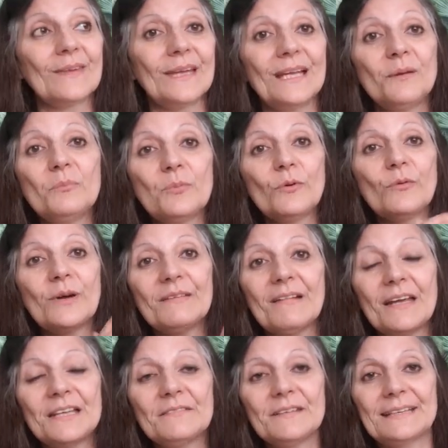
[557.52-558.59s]
il est beau, il
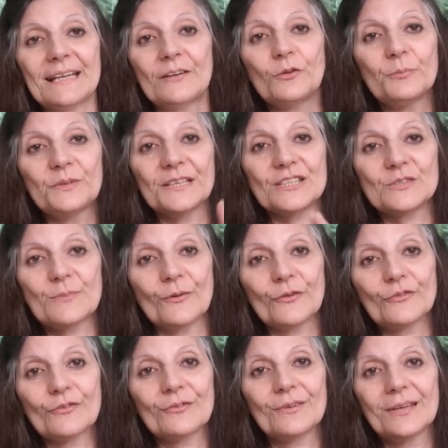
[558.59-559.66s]
va être vite adopté, je
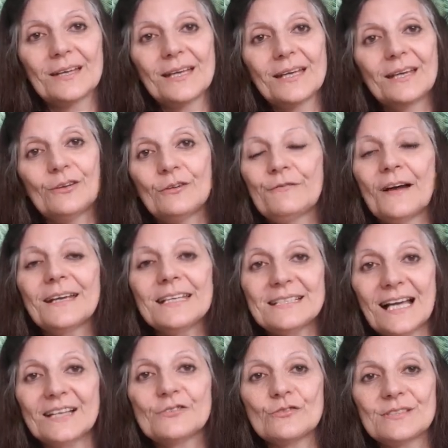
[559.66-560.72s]
pense. Une fois qu'il
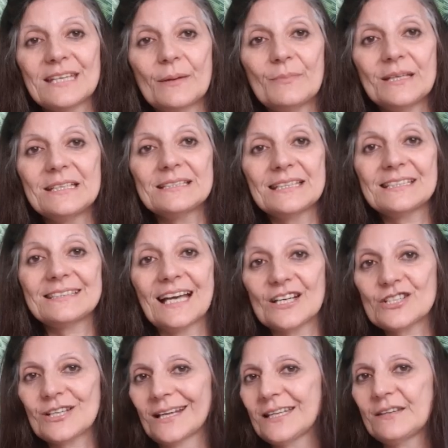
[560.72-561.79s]
sera sociabilisé, c'est un
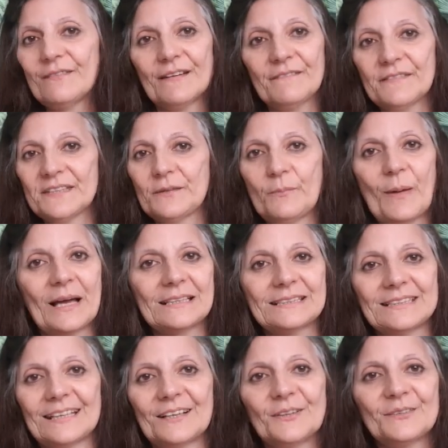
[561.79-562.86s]
chat qui va vite
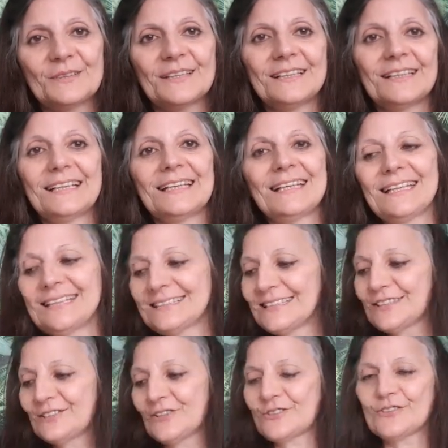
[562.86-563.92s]
partir. Et
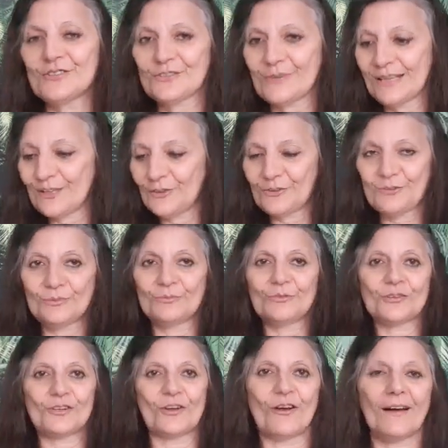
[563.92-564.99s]
c'est ce que je souhaite de tout
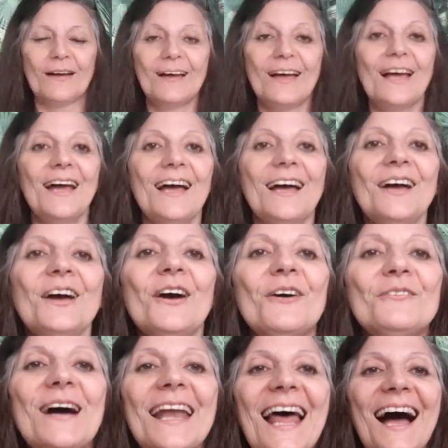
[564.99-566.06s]
mon cœur.
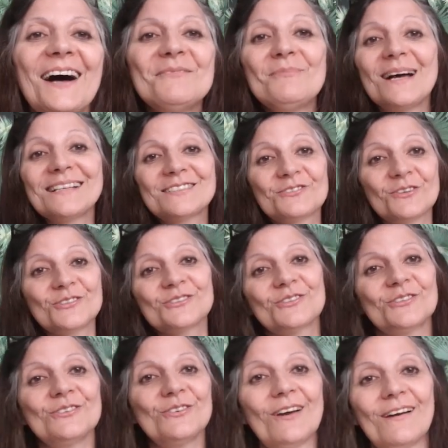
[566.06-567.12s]
Voilà, ben, sur
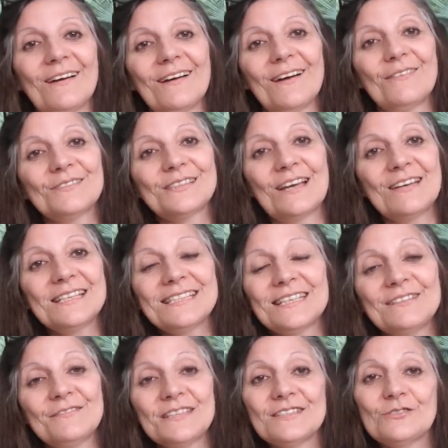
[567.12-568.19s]
ce, euh, vous savez,
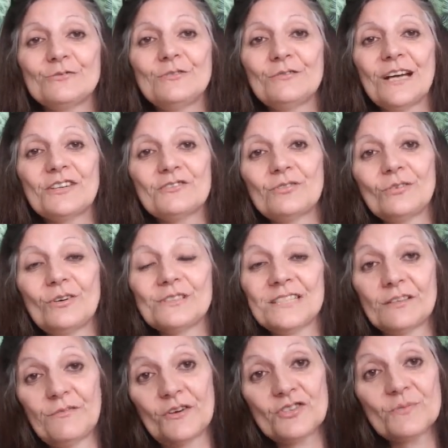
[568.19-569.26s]
s'il vit sous une voiture,
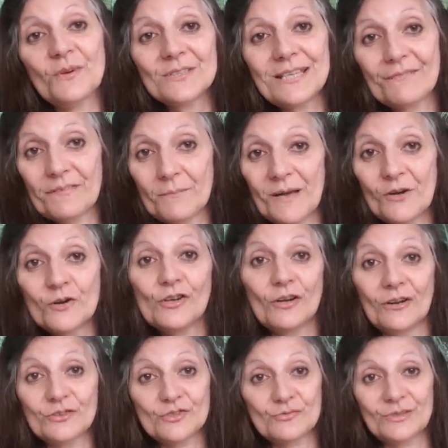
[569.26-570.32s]
franchement, ça fait mal au
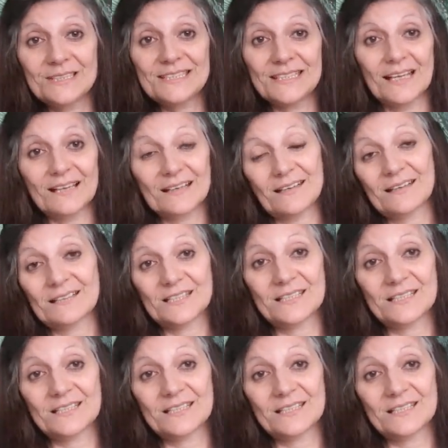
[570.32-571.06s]
cœur, je vous le dis. Hein.